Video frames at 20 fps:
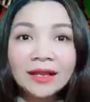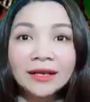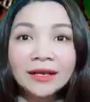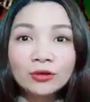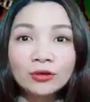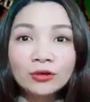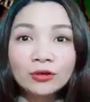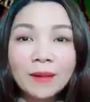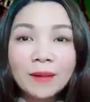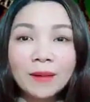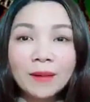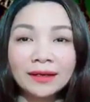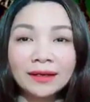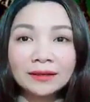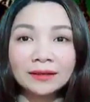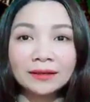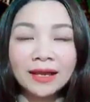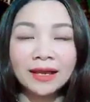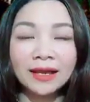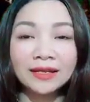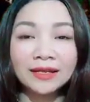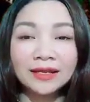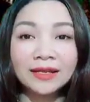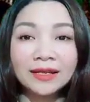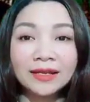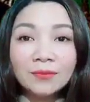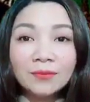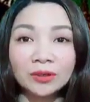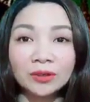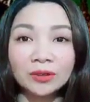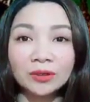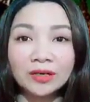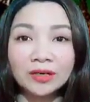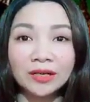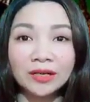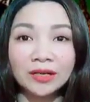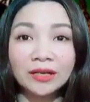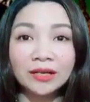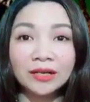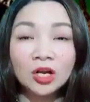Nếu bạn để ý thấy một
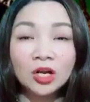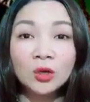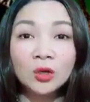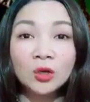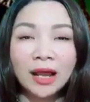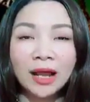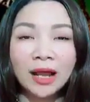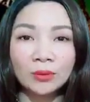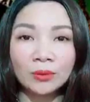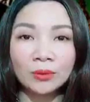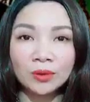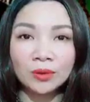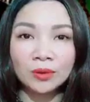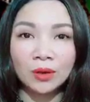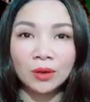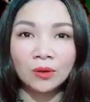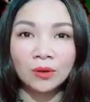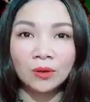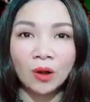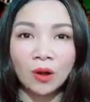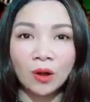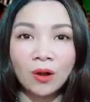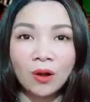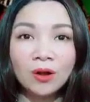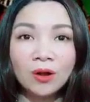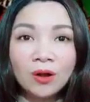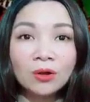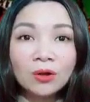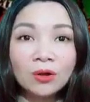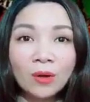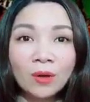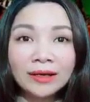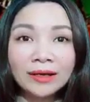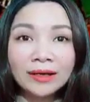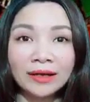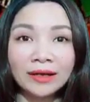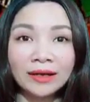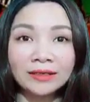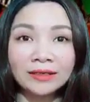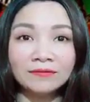người lúc nào cũng cao có,
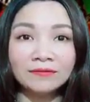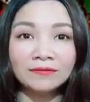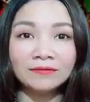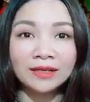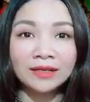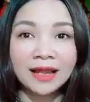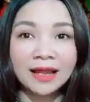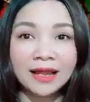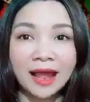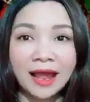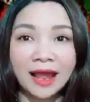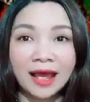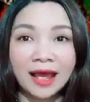quát nạt nhân viên nhà